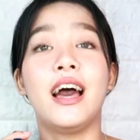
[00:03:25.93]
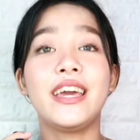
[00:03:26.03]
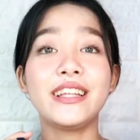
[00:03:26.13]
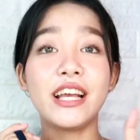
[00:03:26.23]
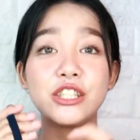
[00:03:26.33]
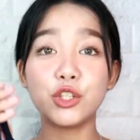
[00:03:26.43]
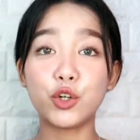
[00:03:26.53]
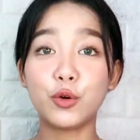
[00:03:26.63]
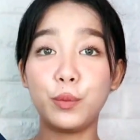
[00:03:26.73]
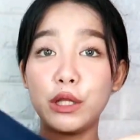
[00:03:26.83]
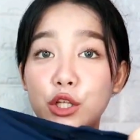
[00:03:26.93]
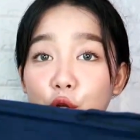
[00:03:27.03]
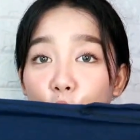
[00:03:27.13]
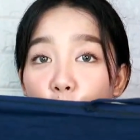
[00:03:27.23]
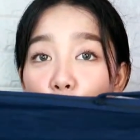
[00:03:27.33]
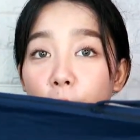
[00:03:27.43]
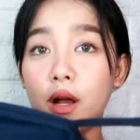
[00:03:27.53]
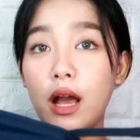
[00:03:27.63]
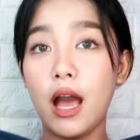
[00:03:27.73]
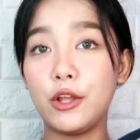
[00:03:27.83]
Ayan guys, siguro pwede to kung
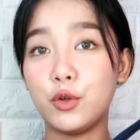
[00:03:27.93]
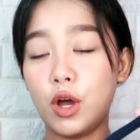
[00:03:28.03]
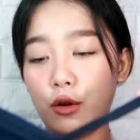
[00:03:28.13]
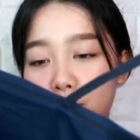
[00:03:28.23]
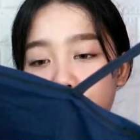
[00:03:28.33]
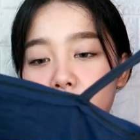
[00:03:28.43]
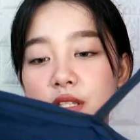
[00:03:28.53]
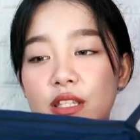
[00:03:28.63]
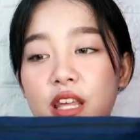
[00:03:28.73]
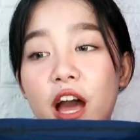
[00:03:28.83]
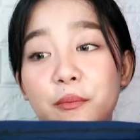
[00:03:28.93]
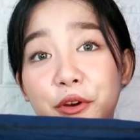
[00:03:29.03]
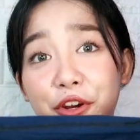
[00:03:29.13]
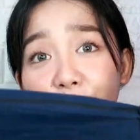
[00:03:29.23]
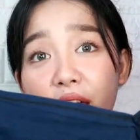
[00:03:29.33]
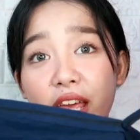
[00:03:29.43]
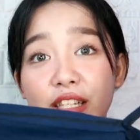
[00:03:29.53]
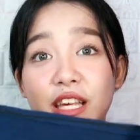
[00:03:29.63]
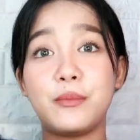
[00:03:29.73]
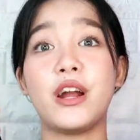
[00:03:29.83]
mag, ano kang summer,
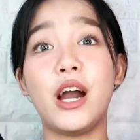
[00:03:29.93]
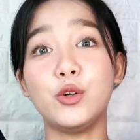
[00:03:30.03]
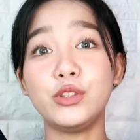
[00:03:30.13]
ganyan, summer